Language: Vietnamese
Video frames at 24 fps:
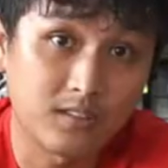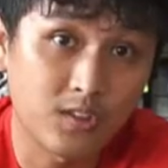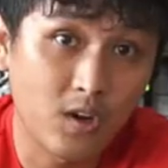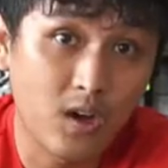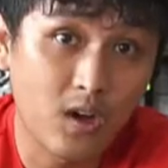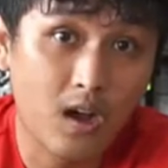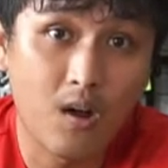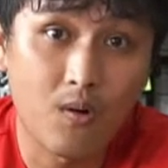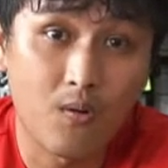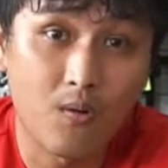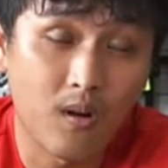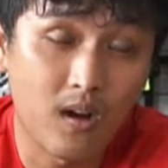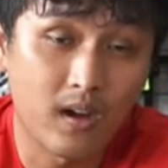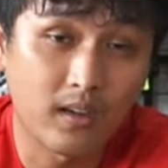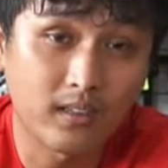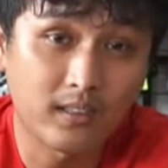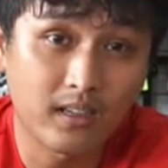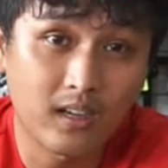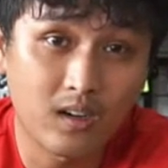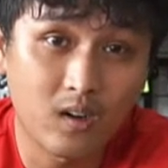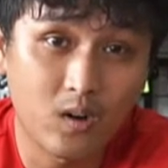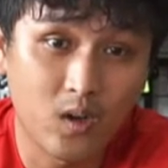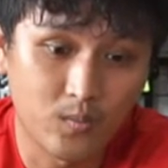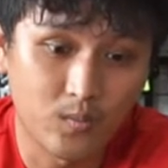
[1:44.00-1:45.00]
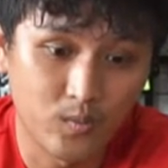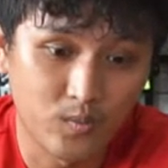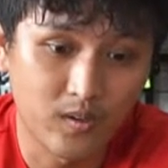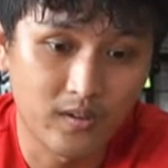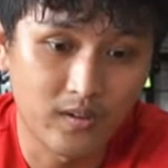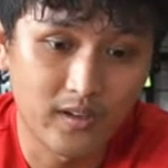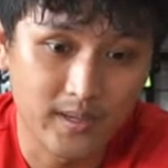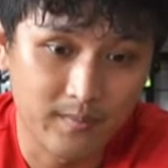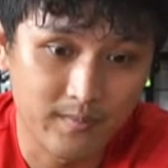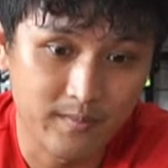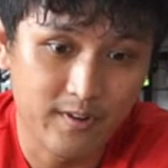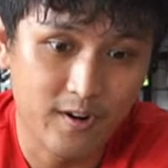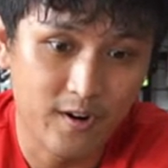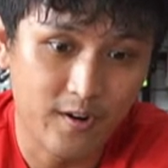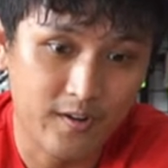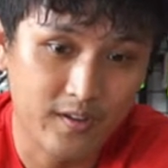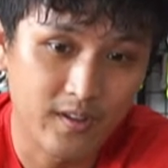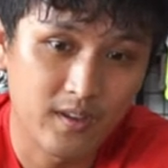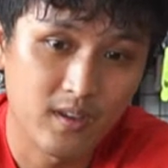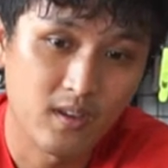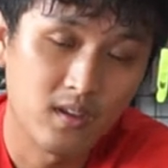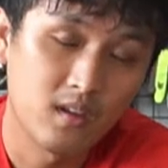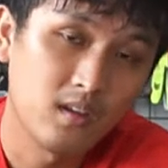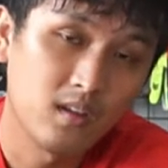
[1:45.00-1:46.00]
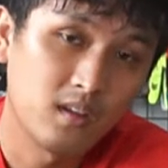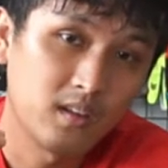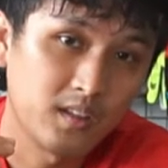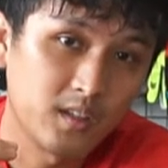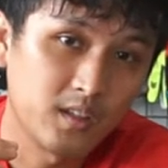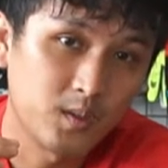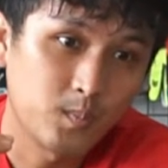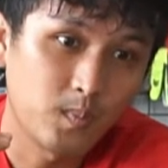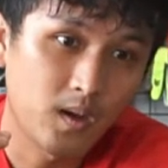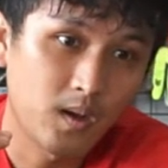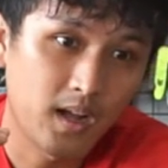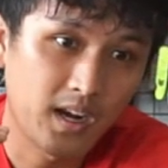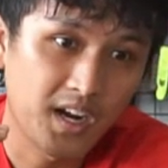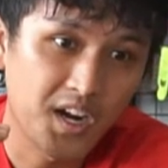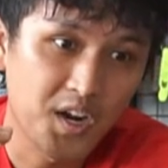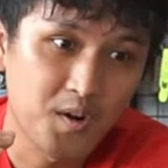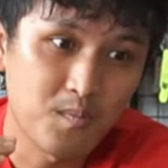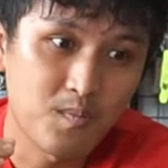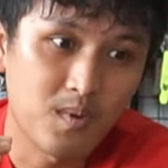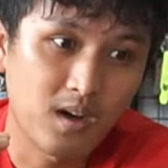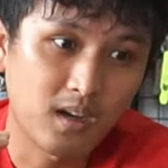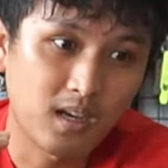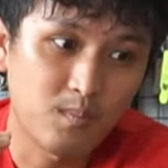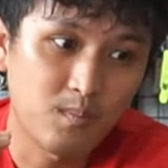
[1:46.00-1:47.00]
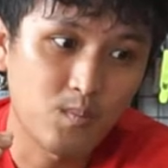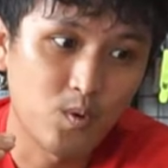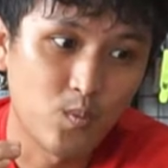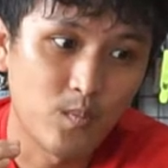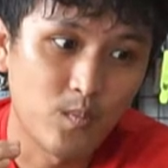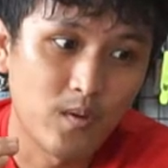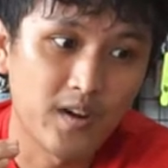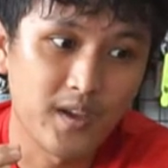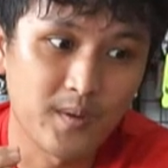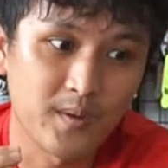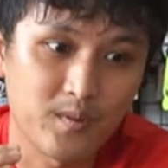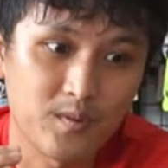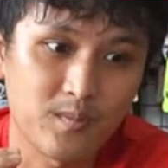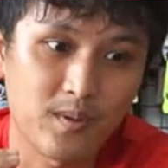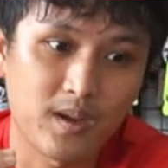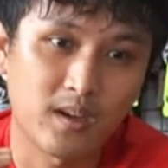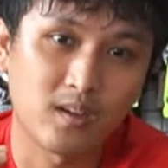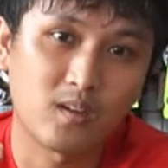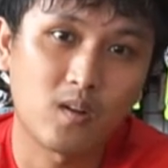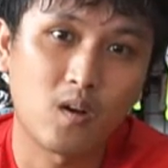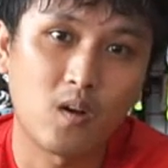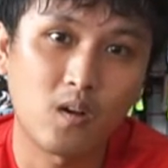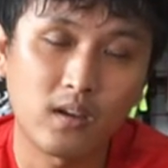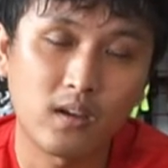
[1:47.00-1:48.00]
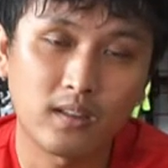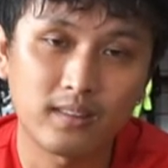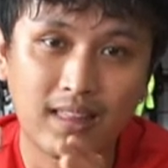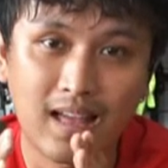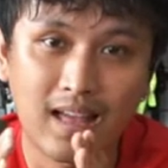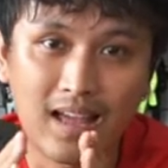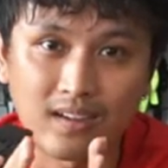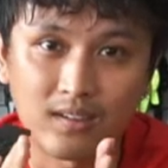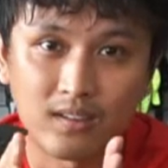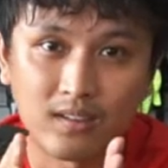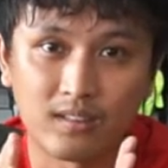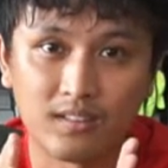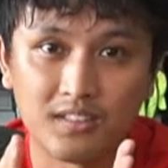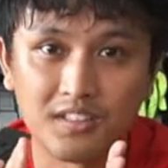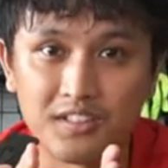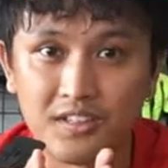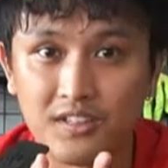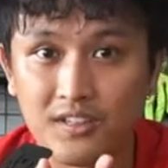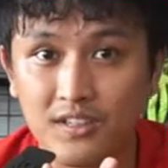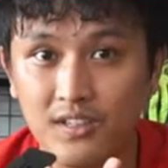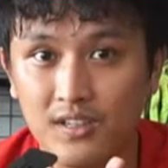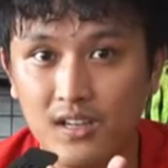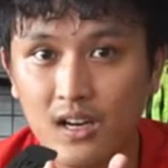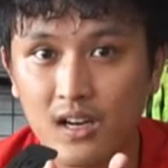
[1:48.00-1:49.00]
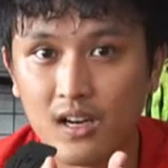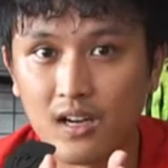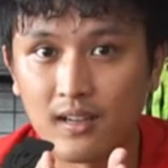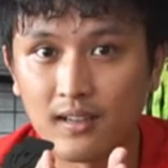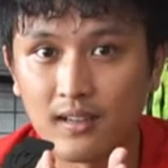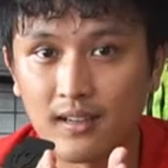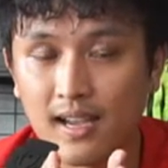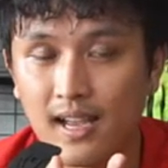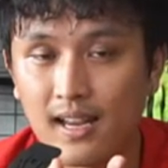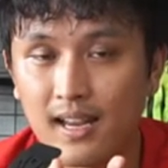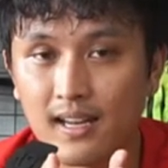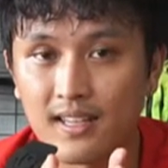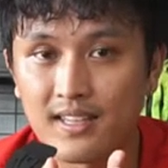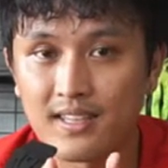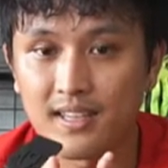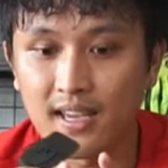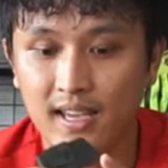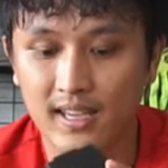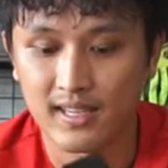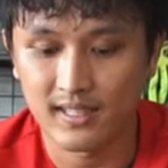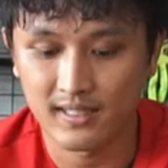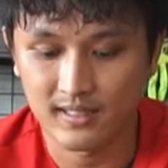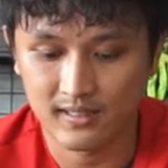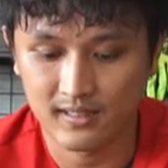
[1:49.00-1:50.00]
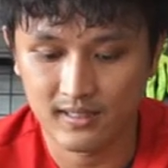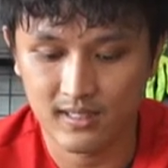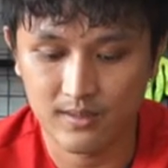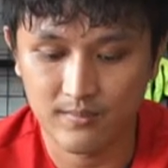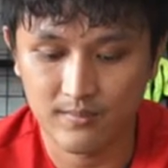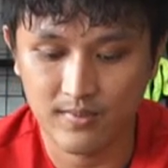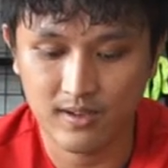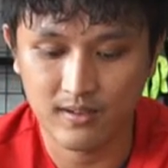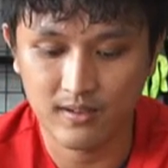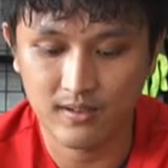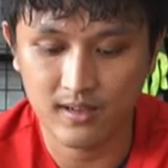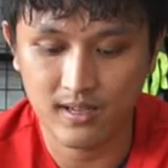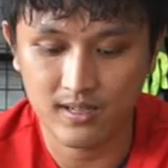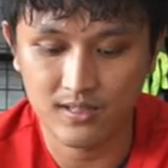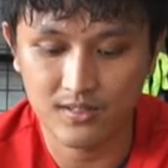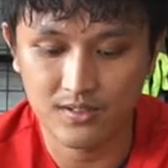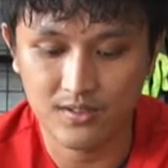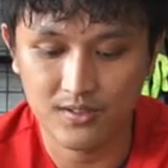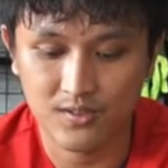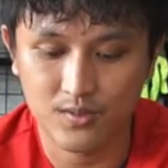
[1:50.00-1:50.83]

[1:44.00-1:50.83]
cho hầu hết các loại mũ bảo hiểm rồi nhưng mà nếu mà cái mũ bảo hiểm của bạn có cái thành nhựa khá là dày thì bạn có thể sử